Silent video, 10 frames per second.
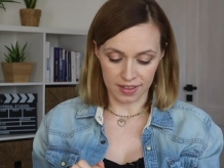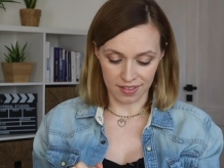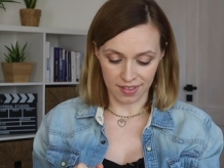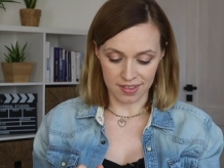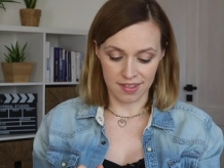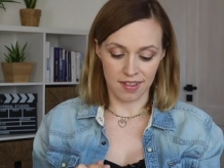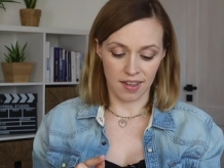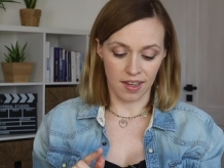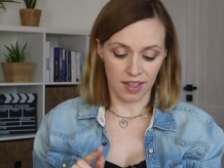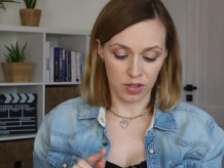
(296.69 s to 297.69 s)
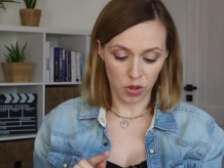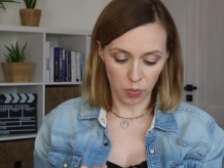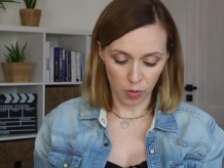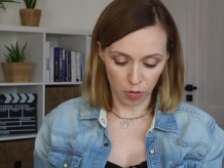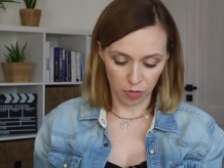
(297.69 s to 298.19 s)
tendencje
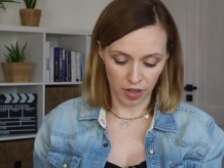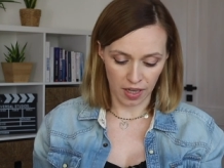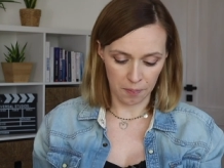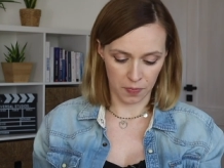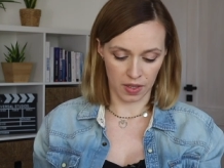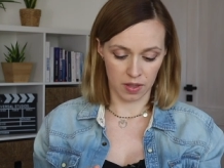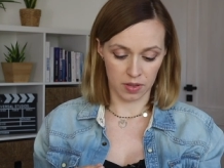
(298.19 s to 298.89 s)
dobowe, mm,